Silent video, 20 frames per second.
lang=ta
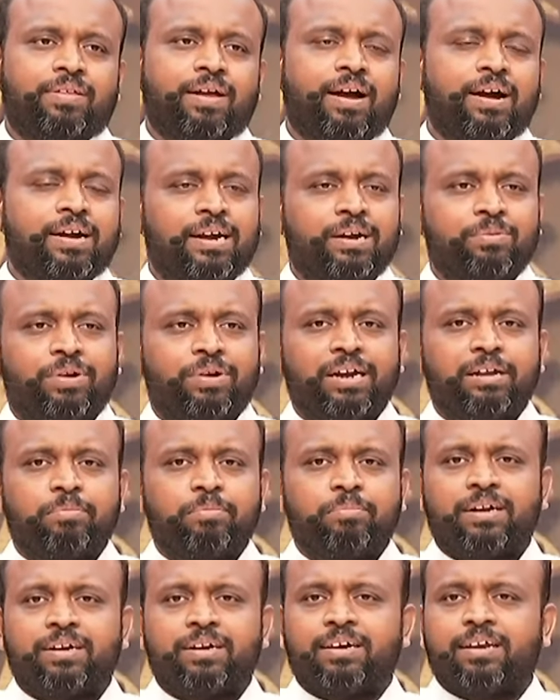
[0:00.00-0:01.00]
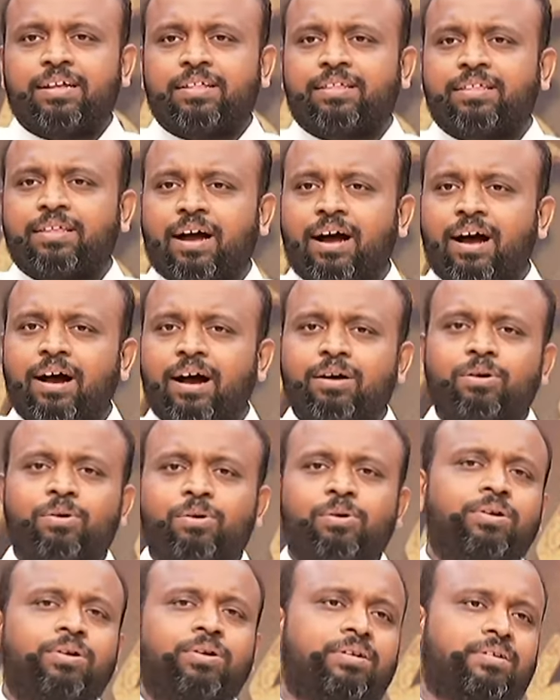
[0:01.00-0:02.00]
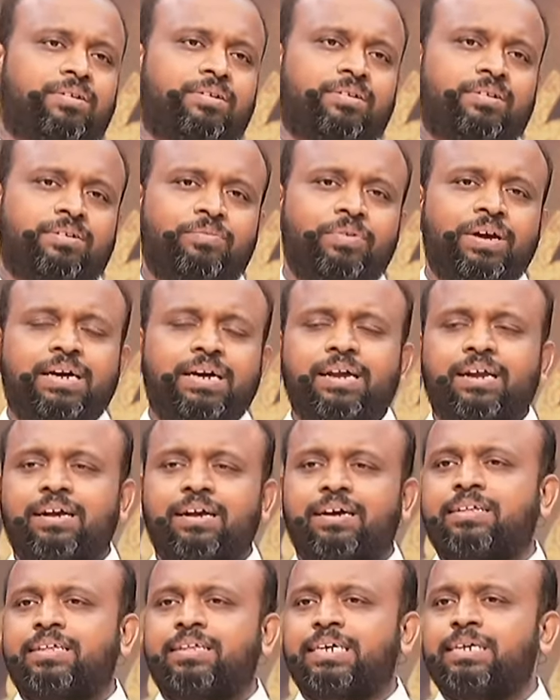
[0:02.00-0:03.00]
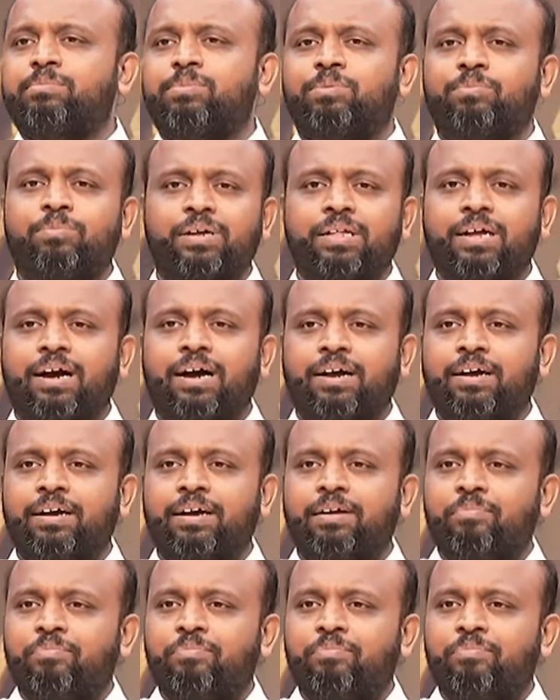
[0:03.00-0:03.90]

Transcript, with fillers: தாங்கள் வழிபடுகிற தாகோன் விக்கிரகத்துக்கு முன்பதாக